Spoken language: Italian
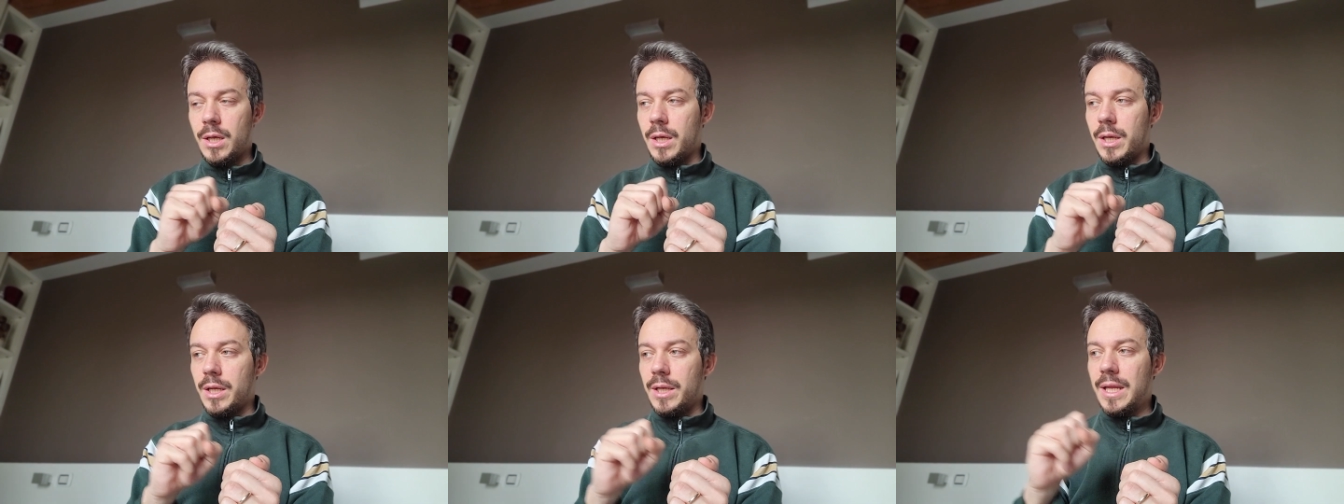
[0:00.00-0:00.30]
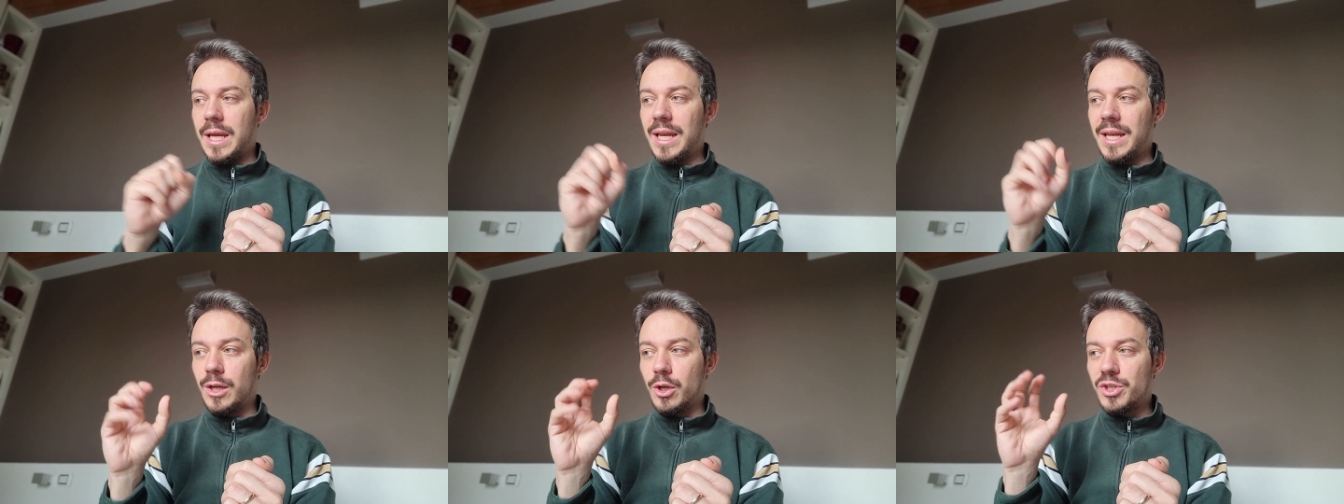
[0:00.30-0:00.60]

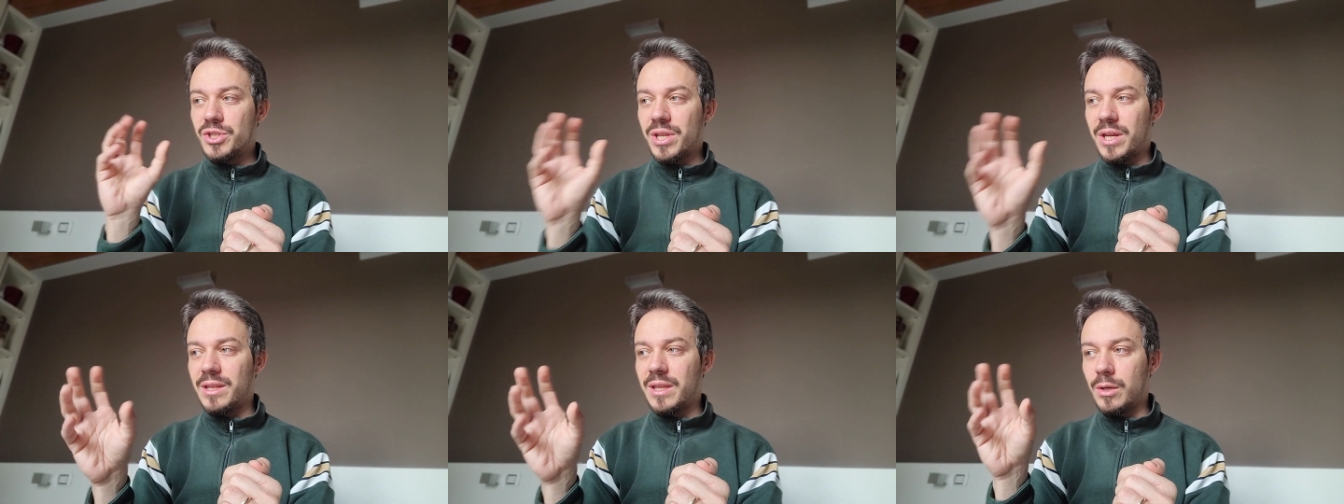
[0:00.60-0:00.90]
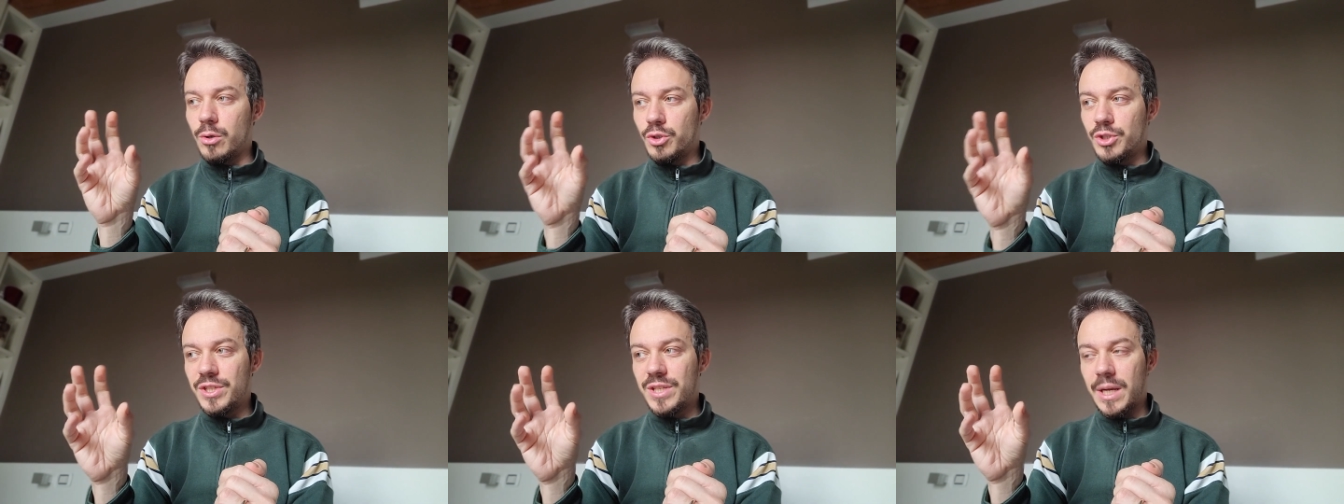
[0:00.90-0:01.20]
nelle nostre
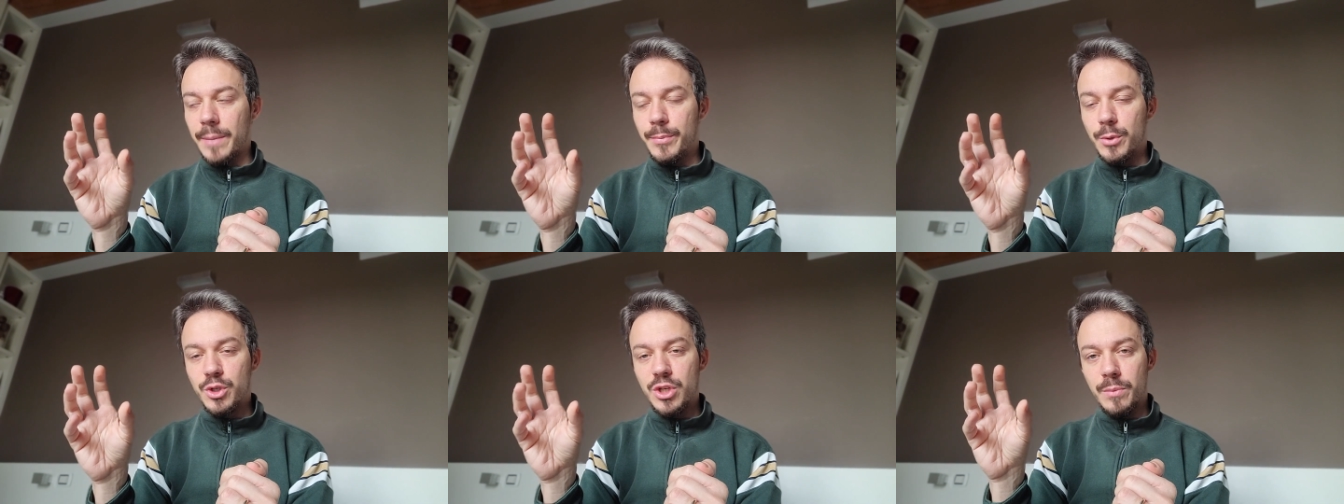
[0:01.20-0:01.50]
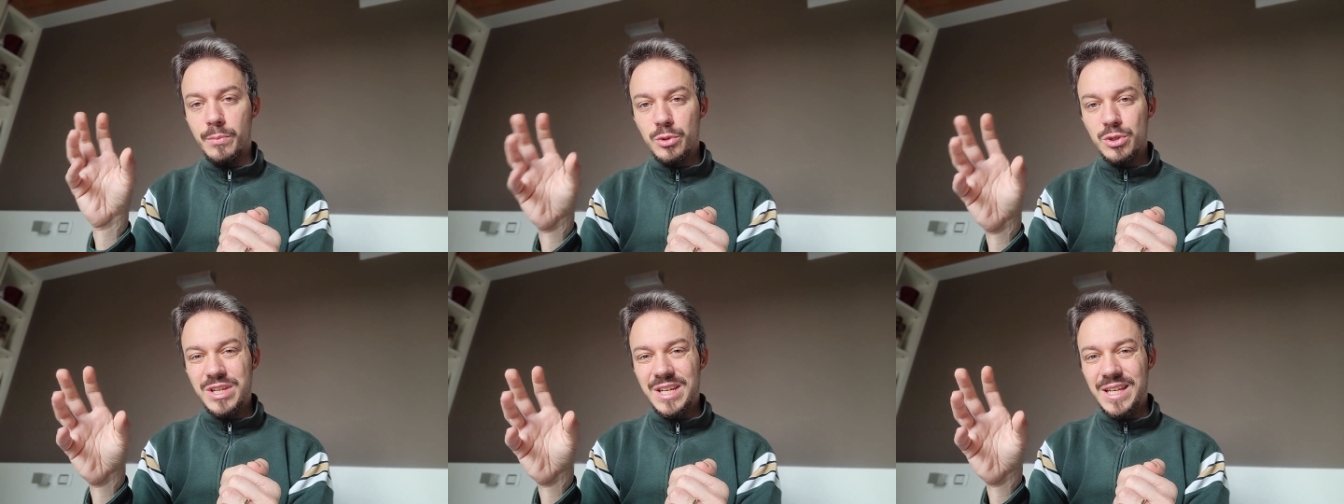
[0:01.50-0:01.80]
idee non ci sarà più
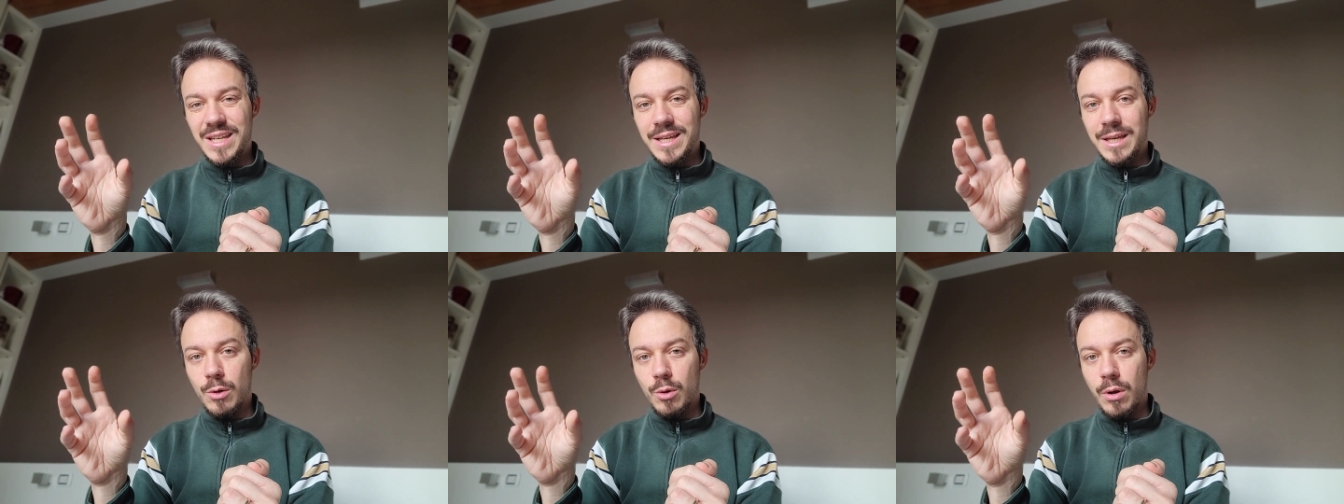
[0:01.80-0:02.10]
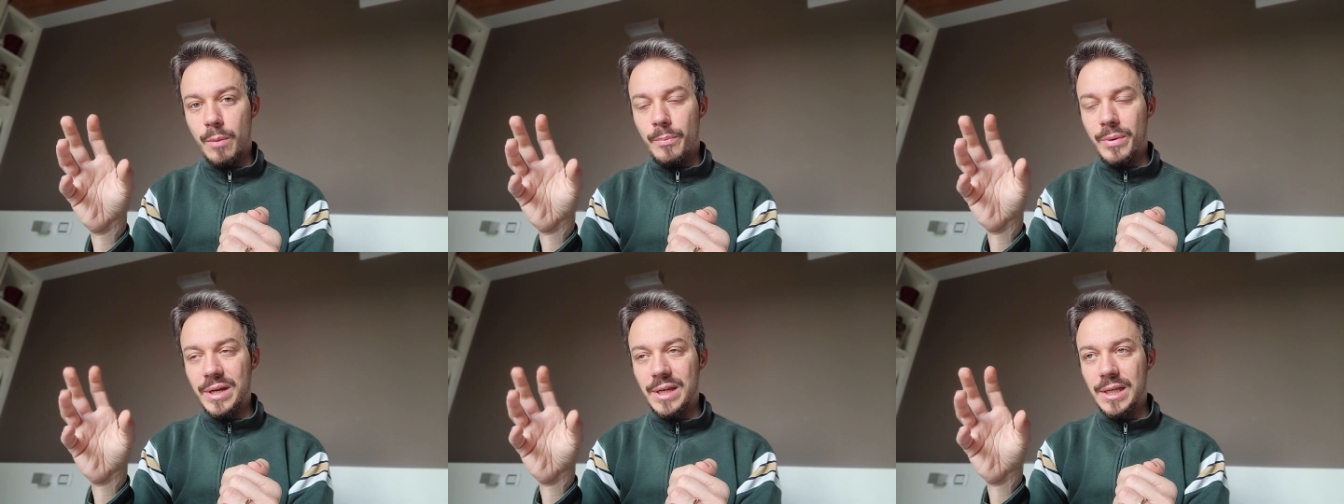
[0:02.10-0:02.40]
Champions League, e
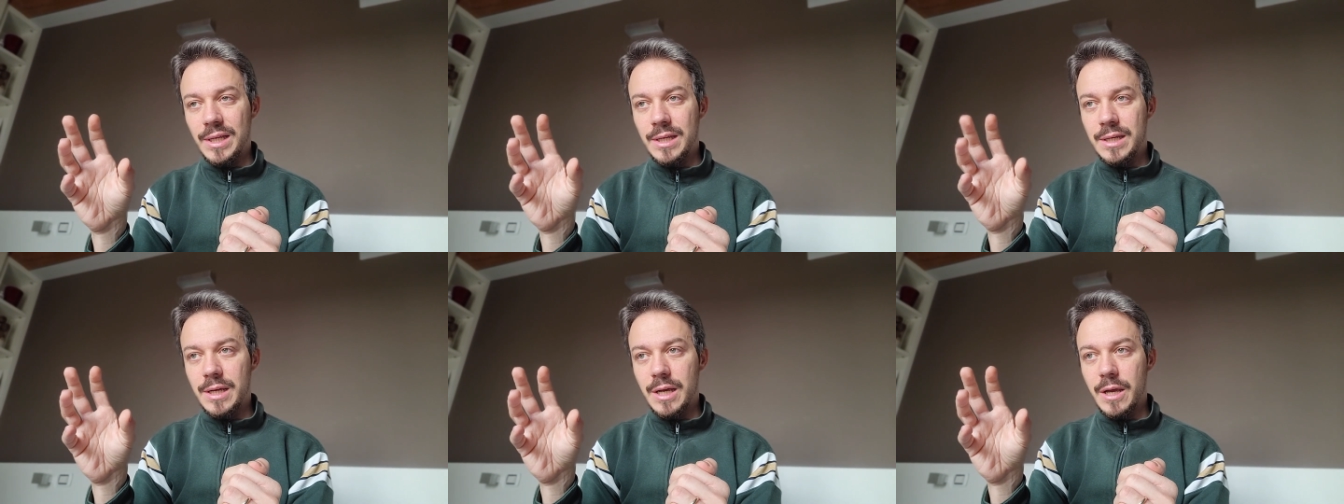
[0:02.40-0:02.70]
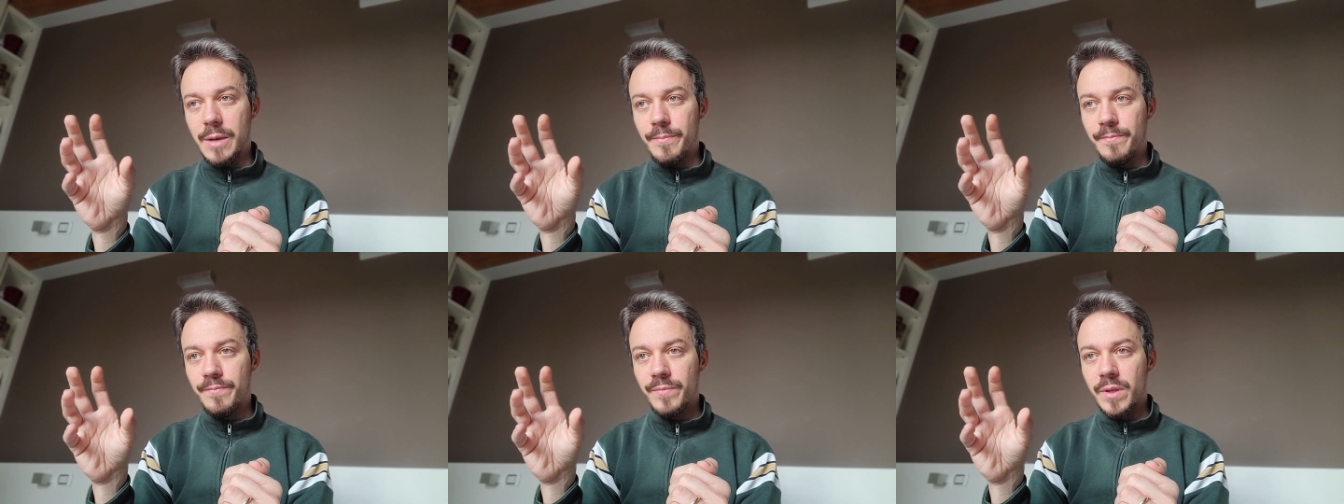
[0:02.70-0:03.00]
Europa
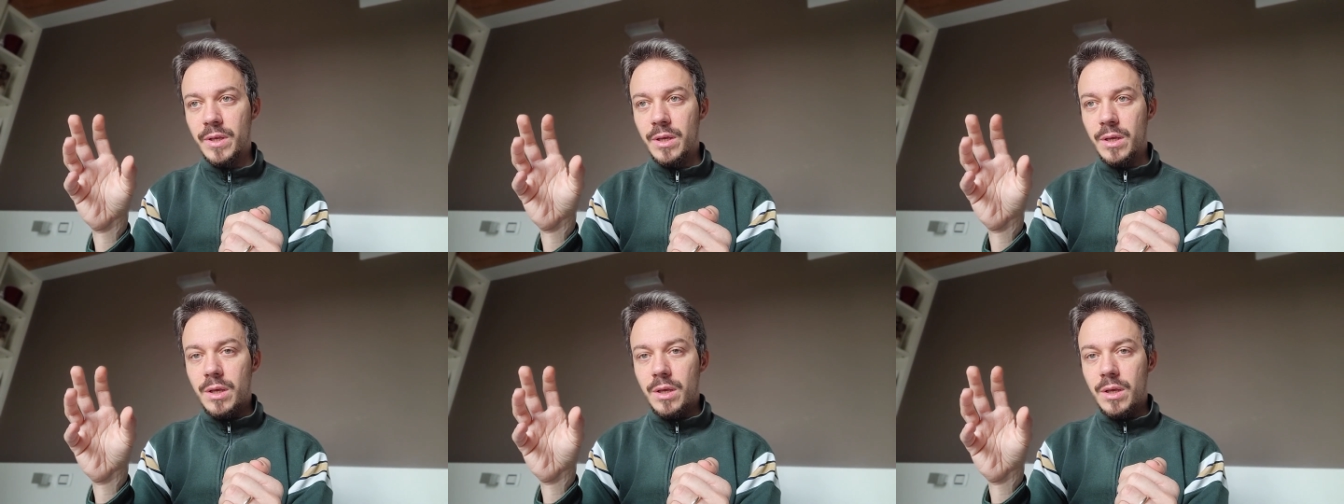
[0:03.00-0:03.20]
League.